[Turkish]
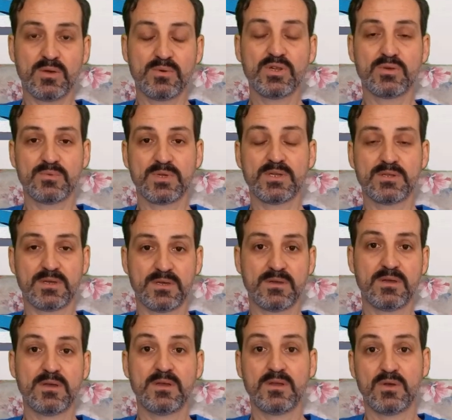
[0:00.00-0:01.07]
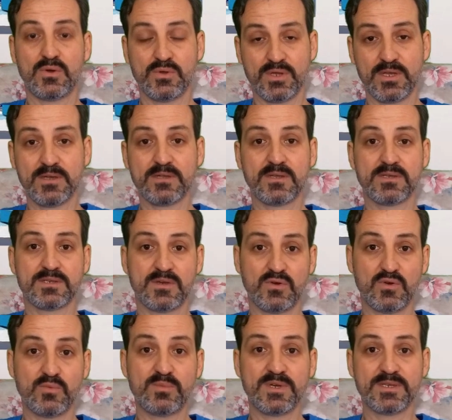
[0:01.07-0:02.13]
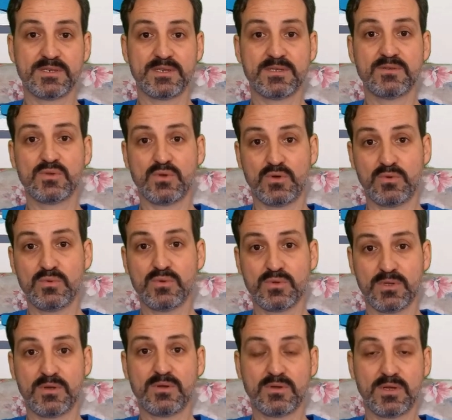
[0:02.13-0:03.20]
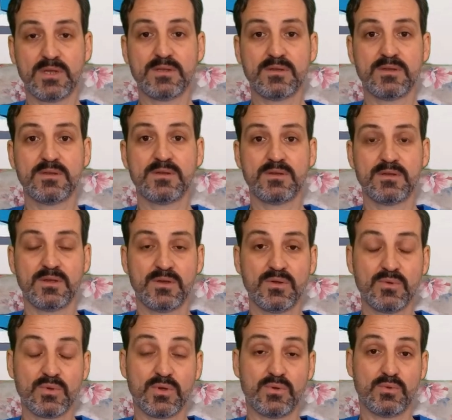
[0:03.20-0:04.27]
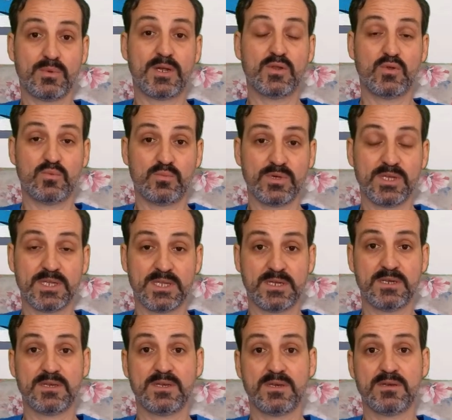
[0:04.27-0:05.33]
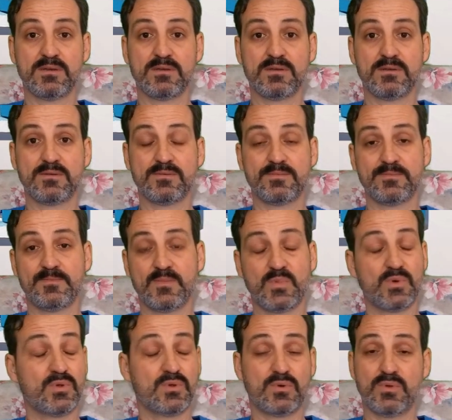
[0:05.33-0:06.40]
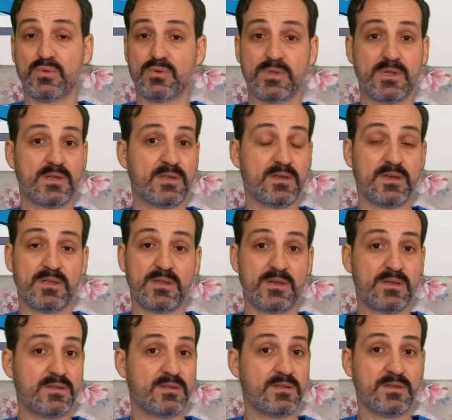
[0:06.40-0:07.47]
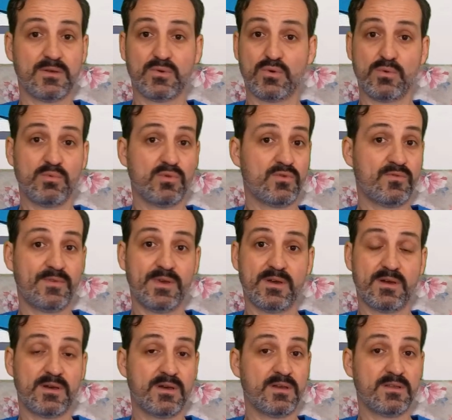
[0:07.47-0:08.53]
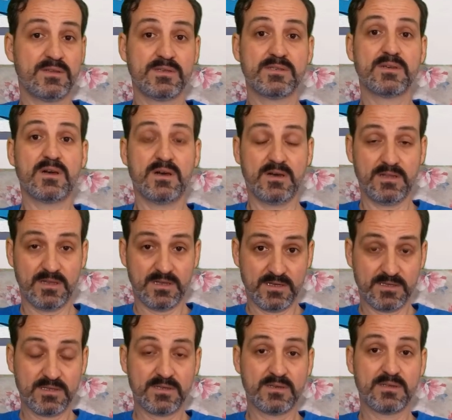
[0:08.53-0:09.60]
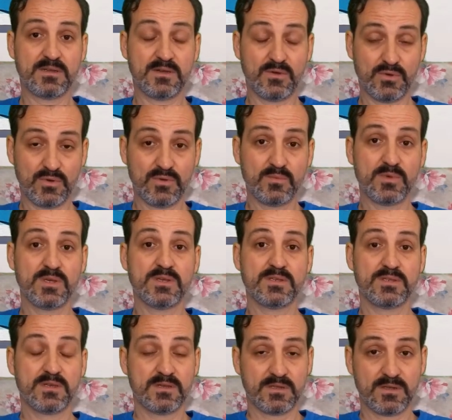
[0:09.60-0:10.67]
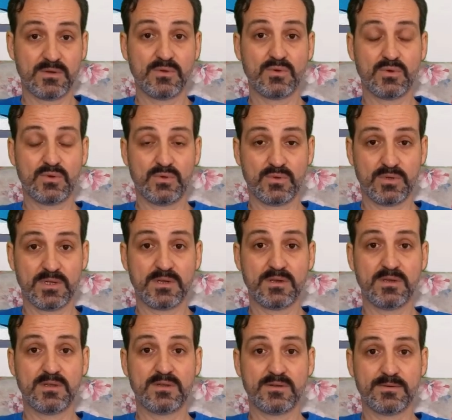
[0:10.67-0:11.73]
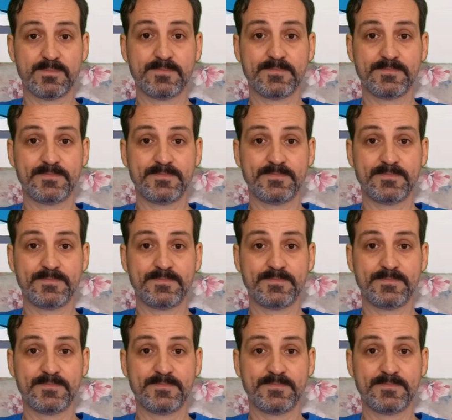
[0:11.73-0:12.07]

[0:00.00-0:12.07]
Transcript: Bir sonraki aşamada ise öncelikle savunmasız durumda olan çocuklar kurban olmuştur ki bu çocuklar genelde komşu veya ailesi hali hazırda ölmüş insanların çocuklarıydı.